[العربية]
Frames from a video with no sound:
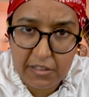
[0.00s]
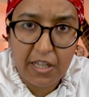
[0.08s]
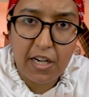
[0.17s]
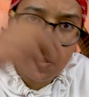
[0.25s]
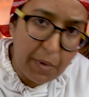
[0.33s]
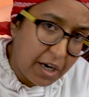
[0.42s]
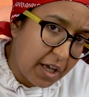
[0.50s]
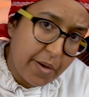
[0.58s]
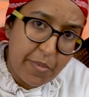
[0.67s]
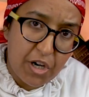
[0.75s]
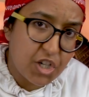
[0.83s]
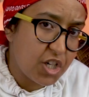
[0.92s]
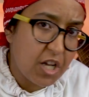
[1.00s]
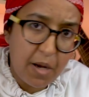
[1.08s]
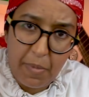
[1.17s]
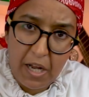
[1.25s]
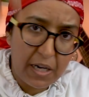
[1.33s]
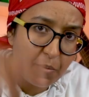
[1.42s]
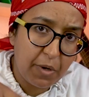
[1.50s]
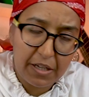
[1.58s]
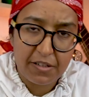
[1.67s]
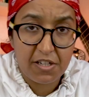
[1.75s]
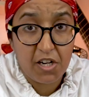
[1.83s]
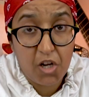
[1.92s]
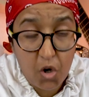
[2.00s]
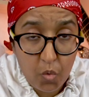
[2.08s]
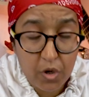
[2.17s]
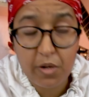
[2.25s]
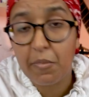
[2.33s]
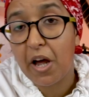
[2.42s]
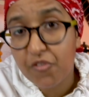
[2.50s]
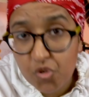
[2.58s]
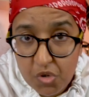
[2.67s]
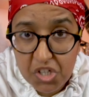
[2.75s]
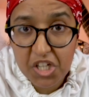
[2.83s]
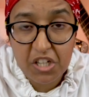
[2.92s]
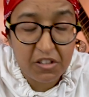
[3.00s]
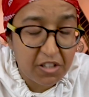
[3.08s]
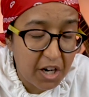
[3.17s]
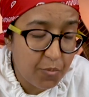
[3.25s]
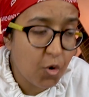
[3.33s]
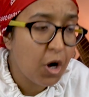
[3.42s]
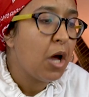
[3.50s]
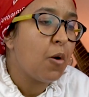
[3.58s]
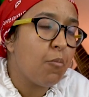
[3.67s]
قطه اللي معلقه من رجليها بحال البلان ديال الحولي ما عرفش واش كيدربوا